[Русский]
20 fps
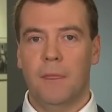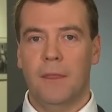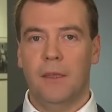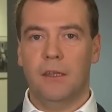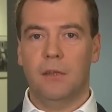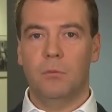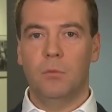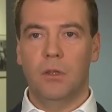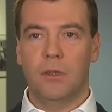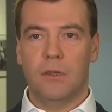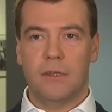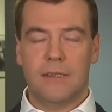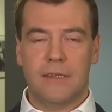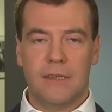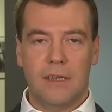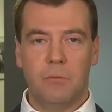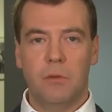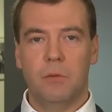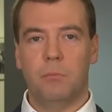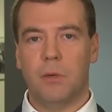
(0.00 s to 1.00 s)
Это был
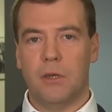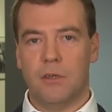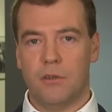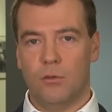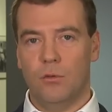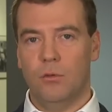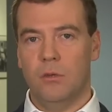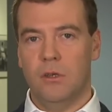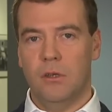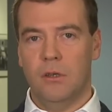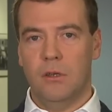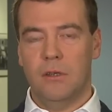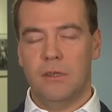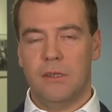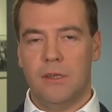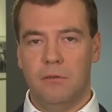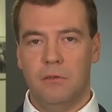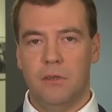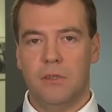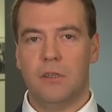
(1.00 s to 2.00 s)
самый простой
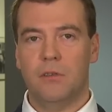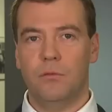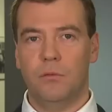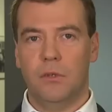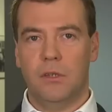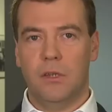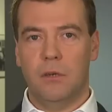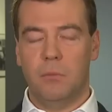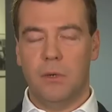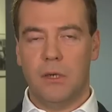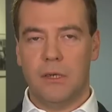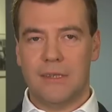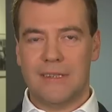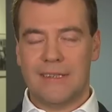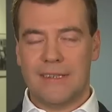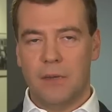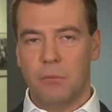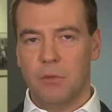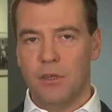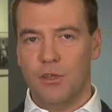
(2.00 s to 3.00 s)
советский фотоаппарат,
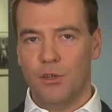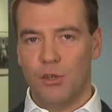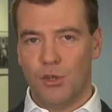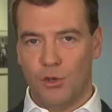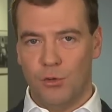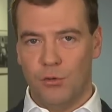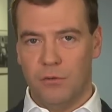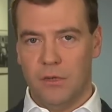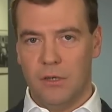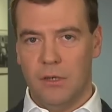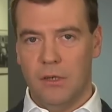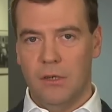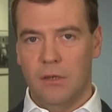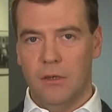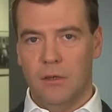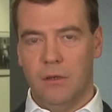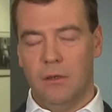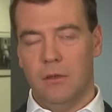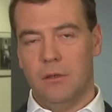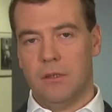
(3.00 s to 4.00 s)
самый дешевый,
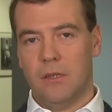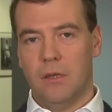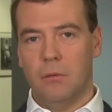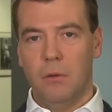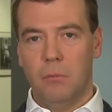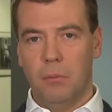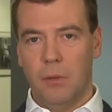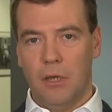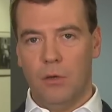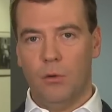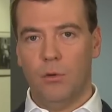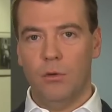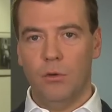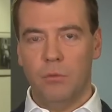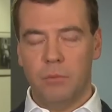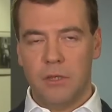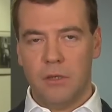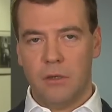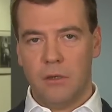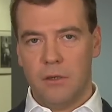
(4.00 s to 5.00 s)
а, самый плохой
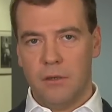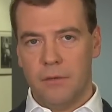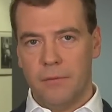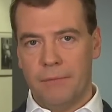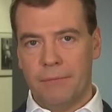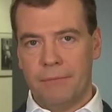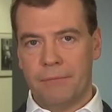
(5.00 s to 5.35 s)
оптикой,